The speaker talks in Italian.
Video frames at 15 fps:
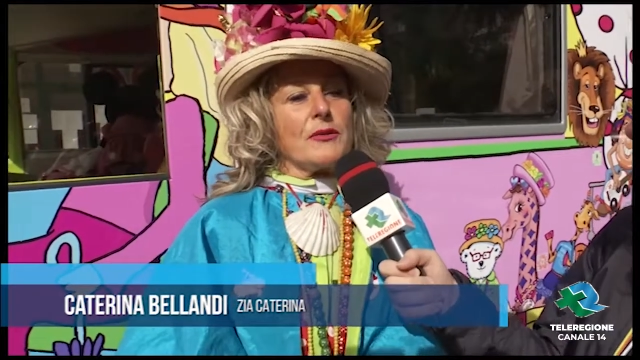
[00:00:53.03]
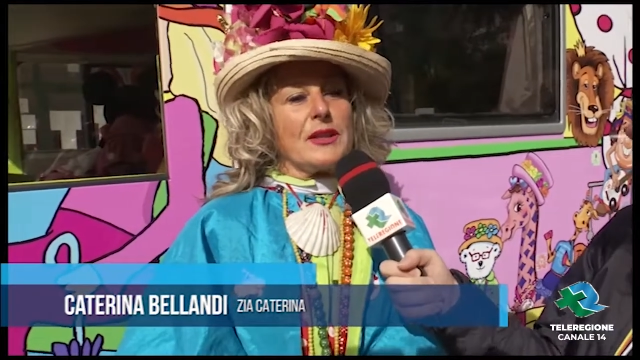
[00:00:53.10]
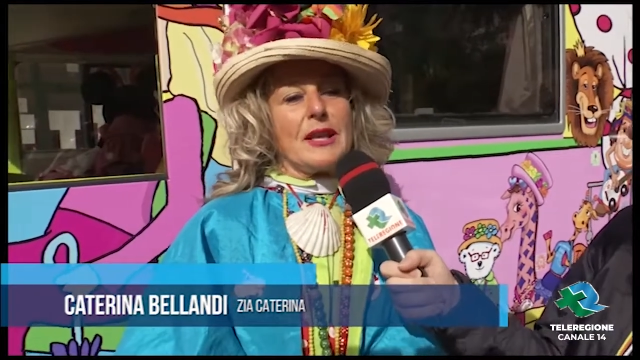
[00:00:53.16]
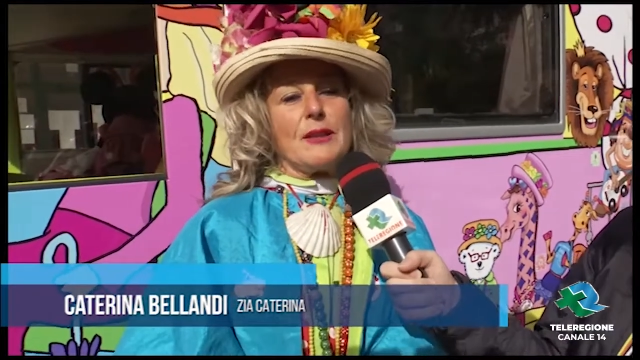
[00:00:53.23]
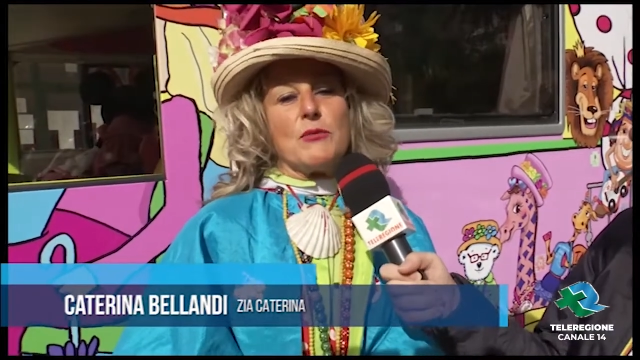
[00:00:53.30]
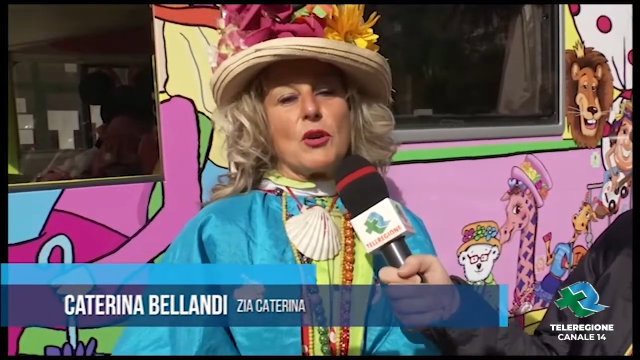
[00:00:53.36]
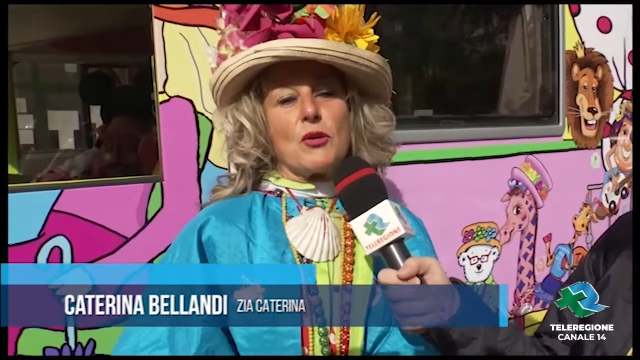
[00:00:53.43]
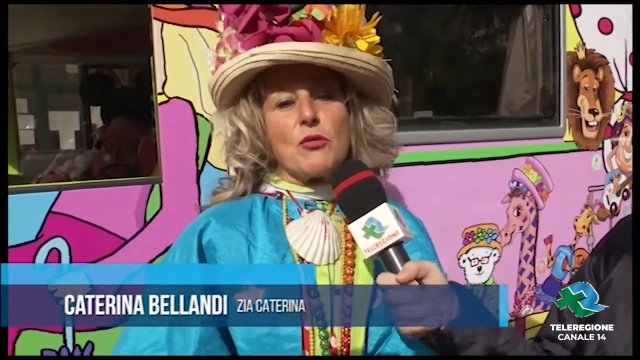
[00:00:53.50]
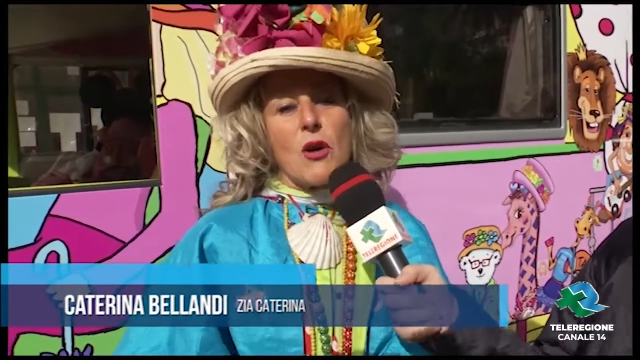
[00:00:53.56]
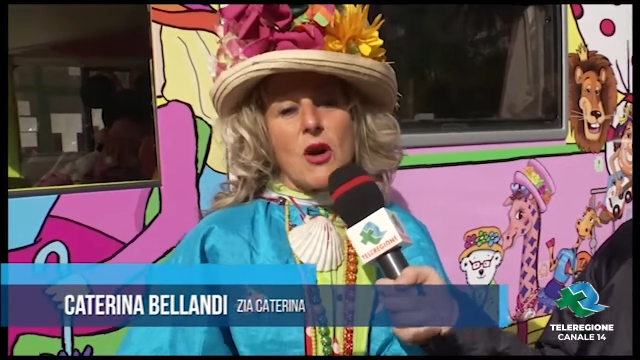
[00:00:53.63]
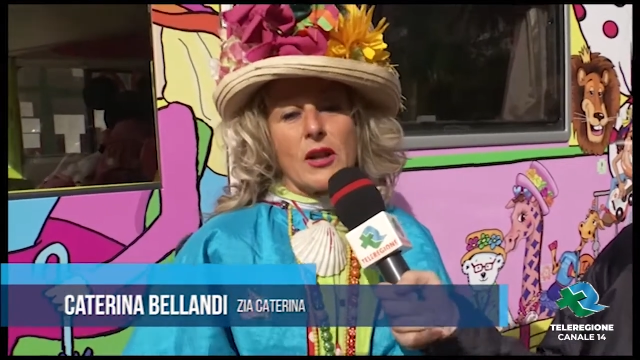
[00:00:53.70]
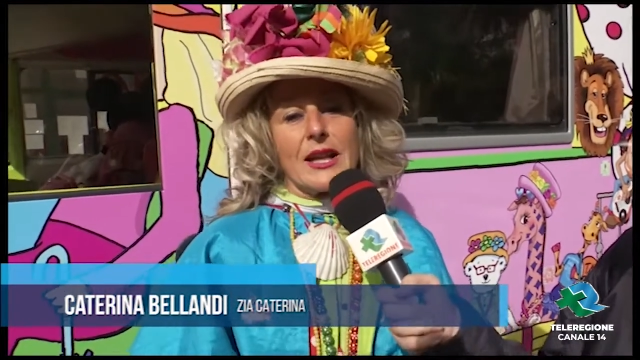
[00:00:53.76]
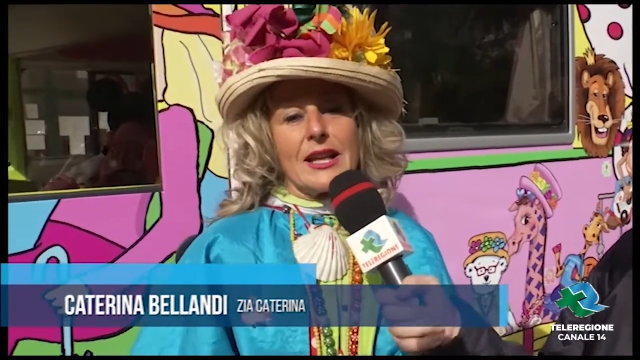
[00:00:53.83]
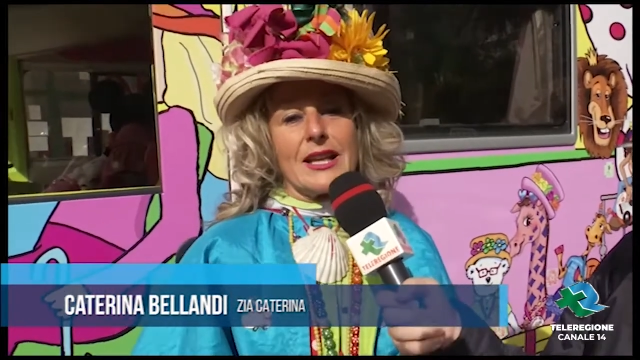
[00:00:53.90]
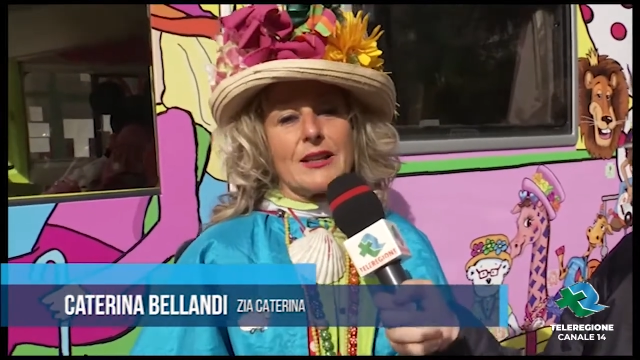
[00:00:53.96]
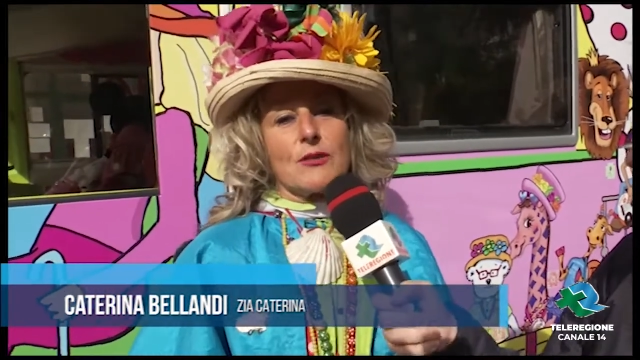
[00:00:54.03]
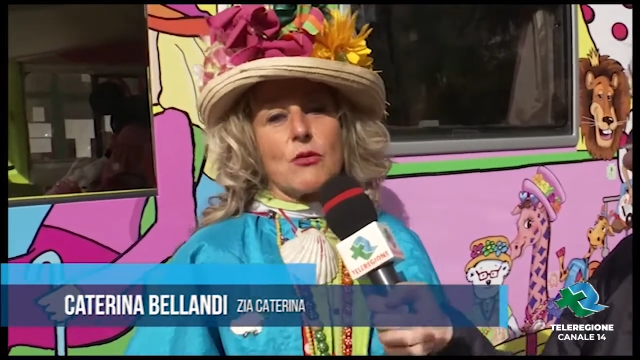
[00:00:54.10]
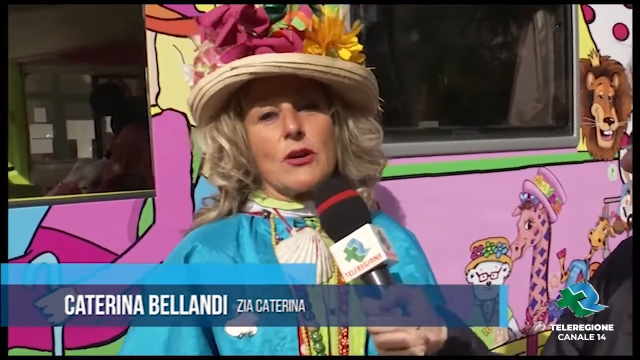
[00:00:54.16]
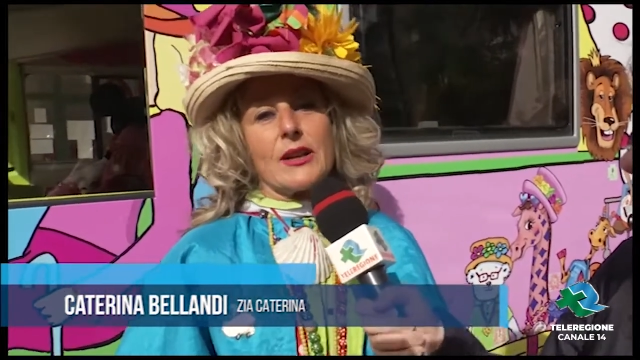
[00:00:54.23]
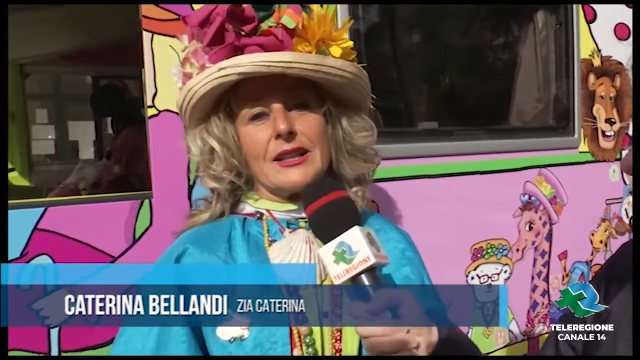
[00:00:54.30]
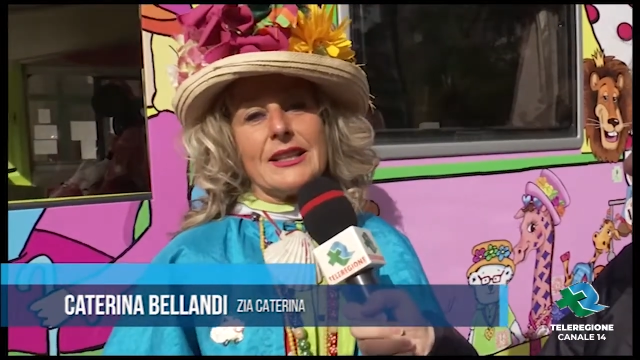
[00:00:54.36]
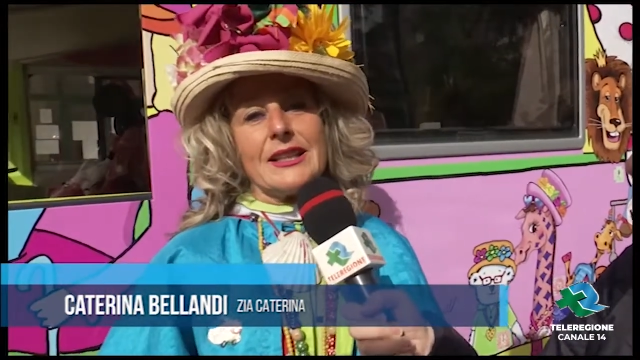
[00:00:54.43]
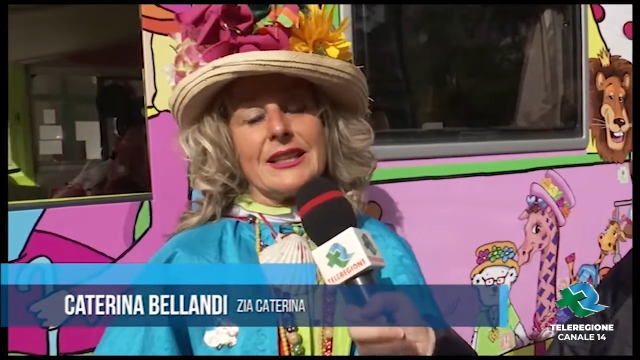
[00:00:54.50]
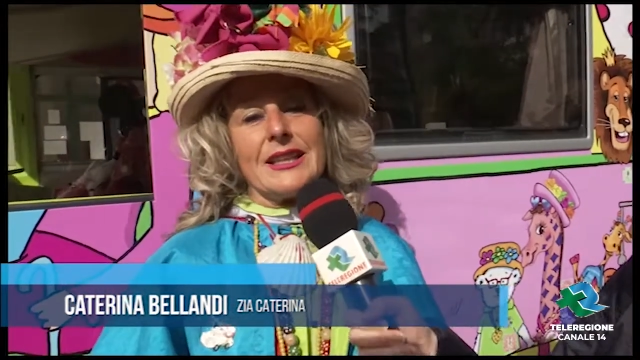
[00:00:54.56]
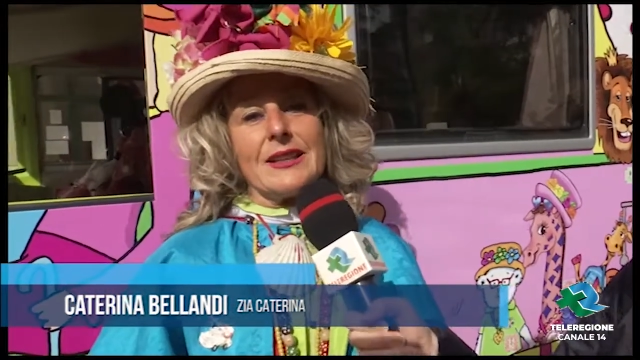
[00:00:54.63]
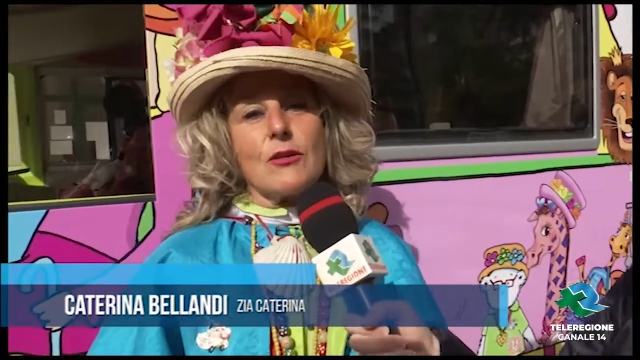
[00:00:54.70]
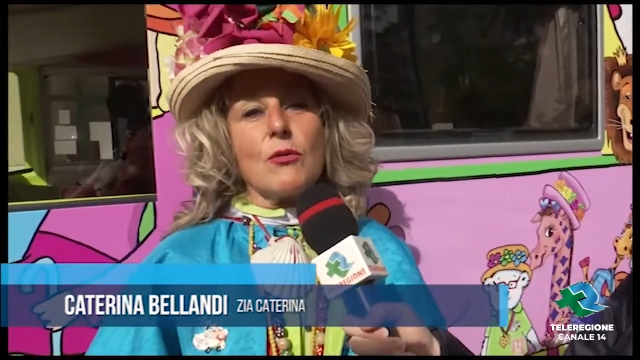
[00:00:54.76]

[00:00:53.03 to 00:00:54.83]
nel mio cuore, nel cuore di chi